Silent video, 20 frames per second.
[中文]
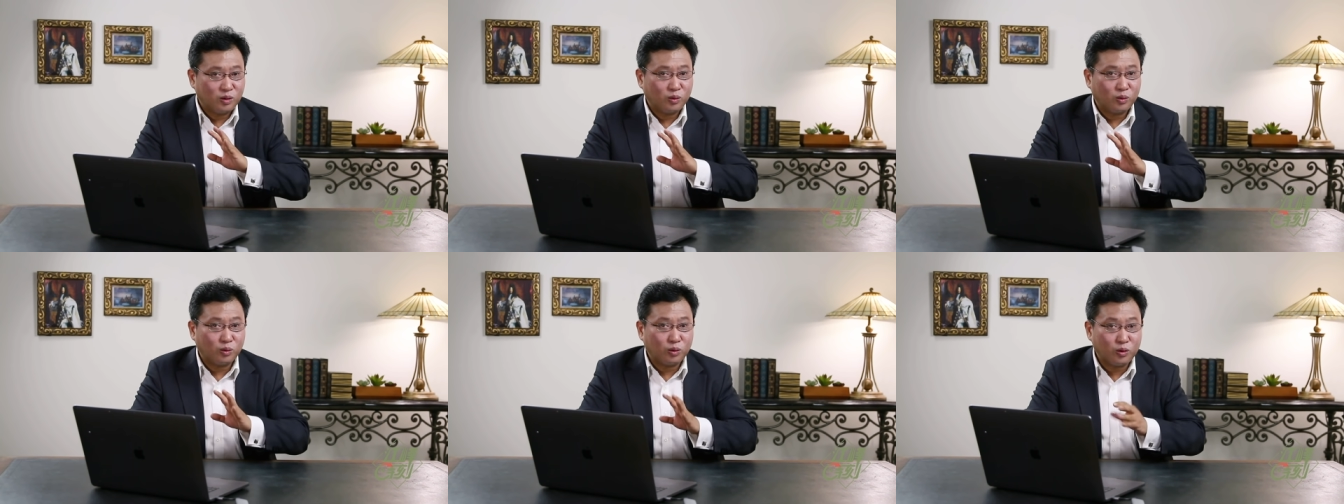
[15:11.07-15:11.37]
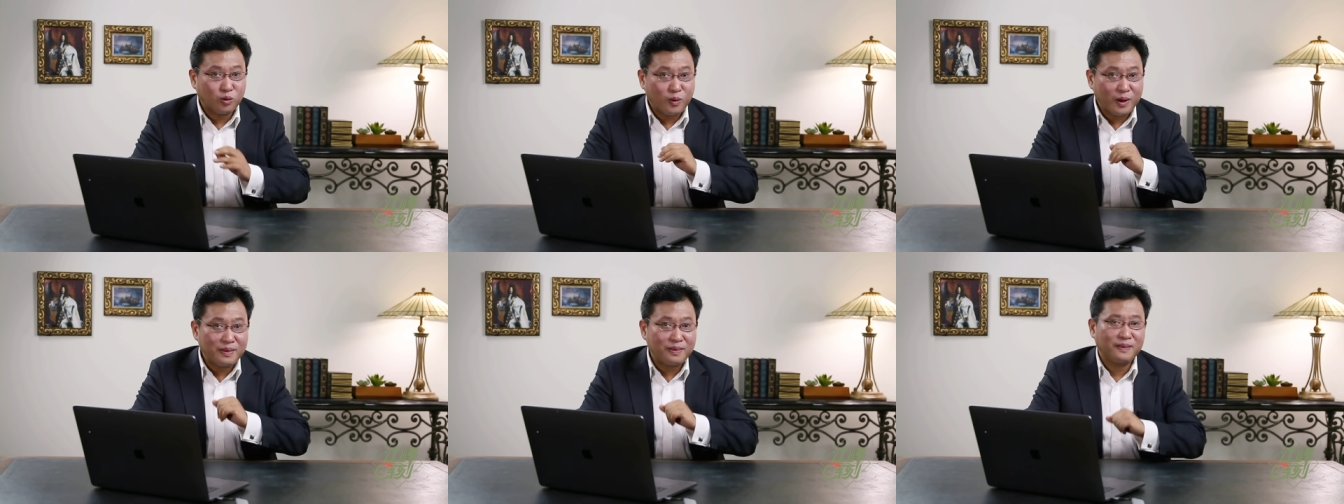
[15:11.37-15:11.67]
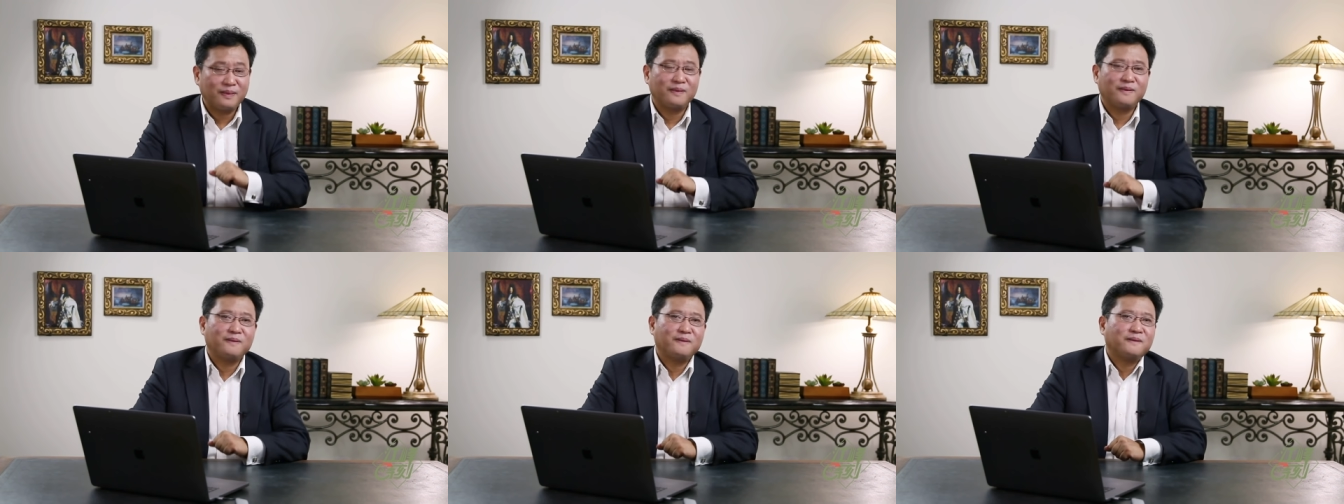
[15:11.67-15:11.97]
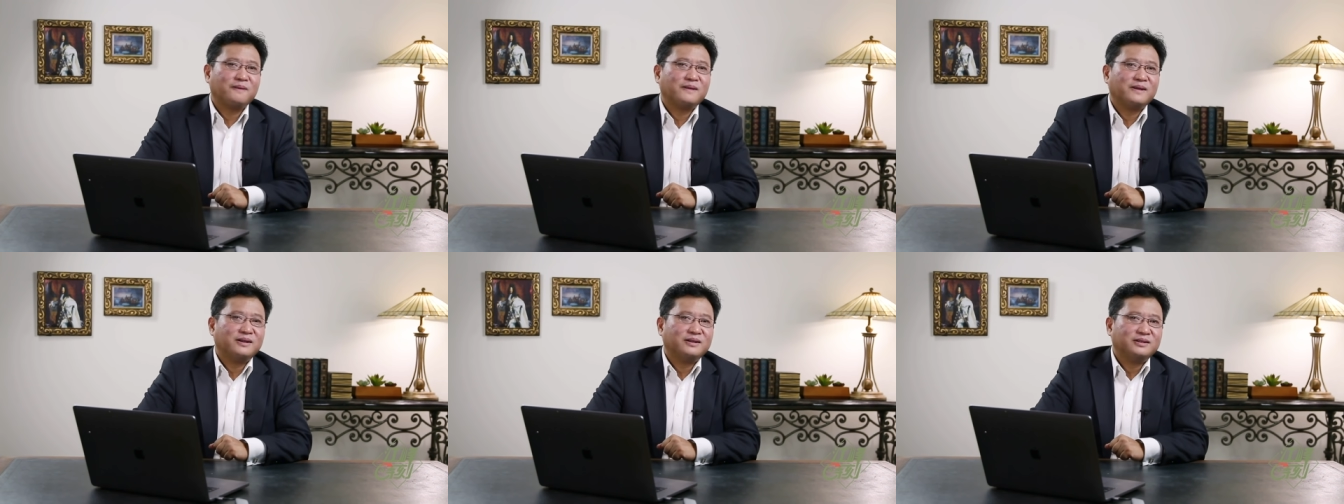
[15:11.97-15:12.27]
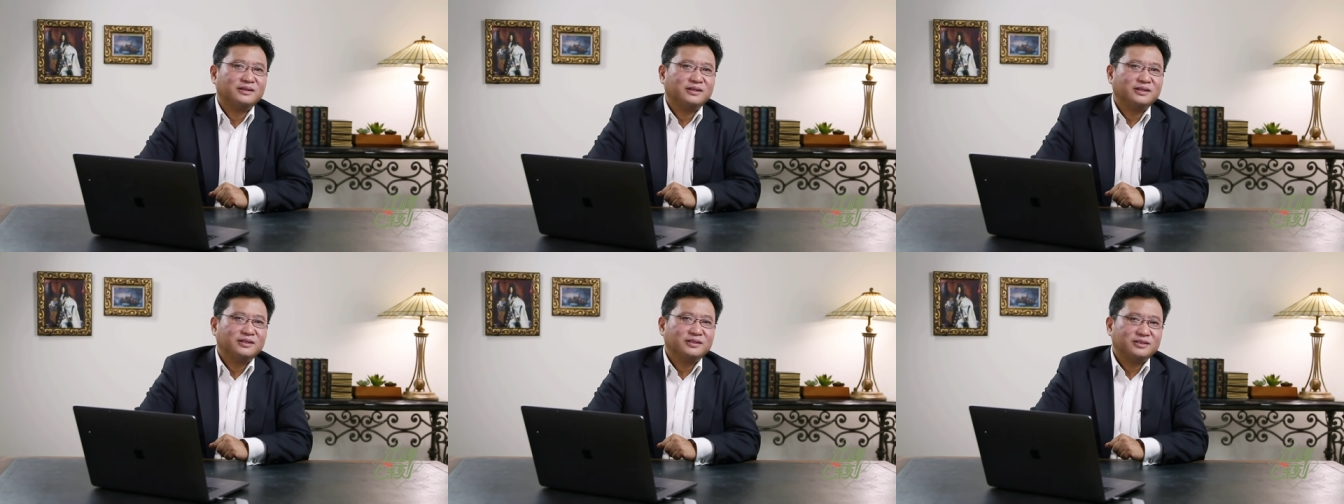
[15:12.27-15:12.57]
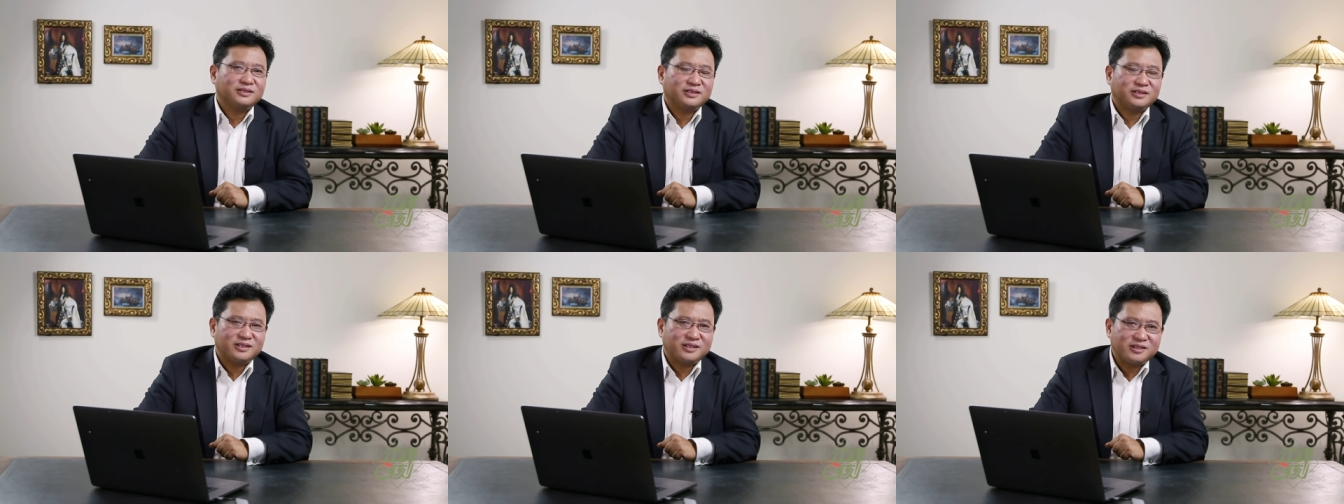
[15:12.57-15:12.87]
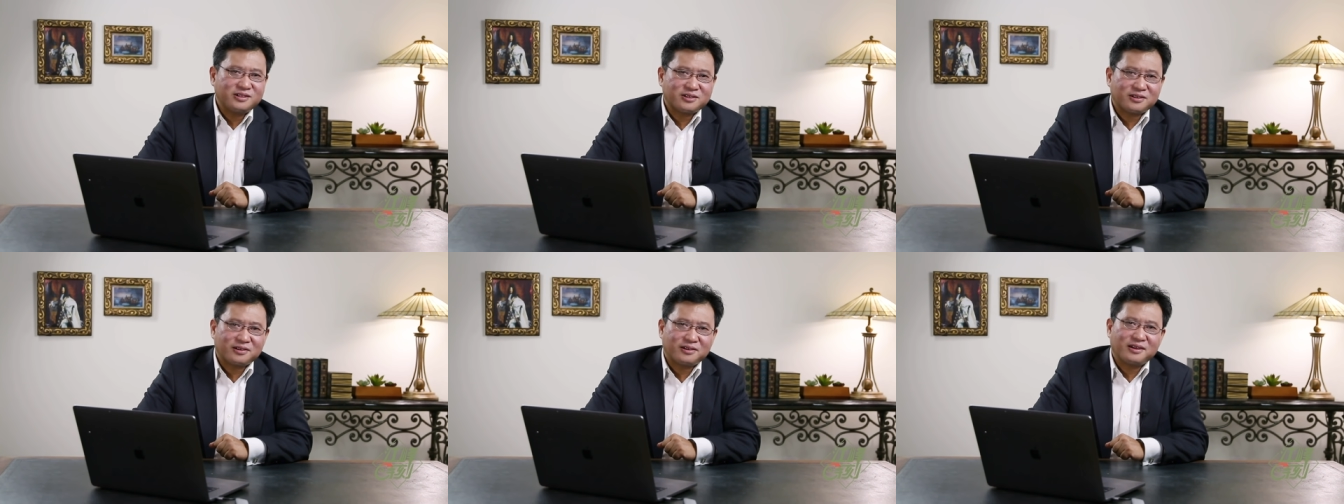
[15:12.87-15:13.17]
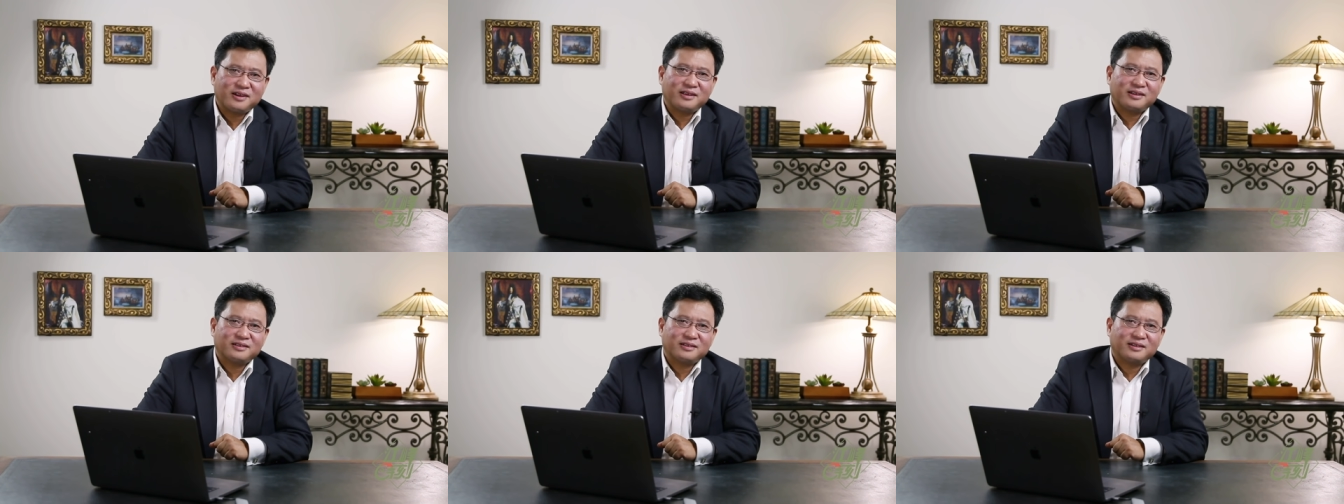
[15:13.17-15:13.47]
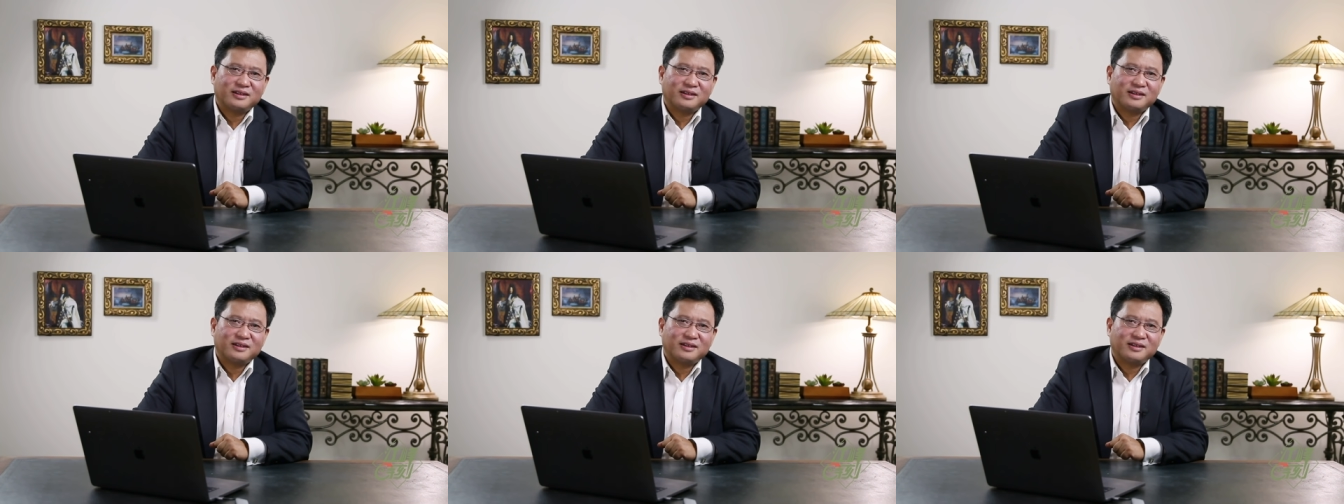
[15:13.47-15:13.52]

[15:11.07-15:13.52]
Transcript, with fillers: 无关，其实呢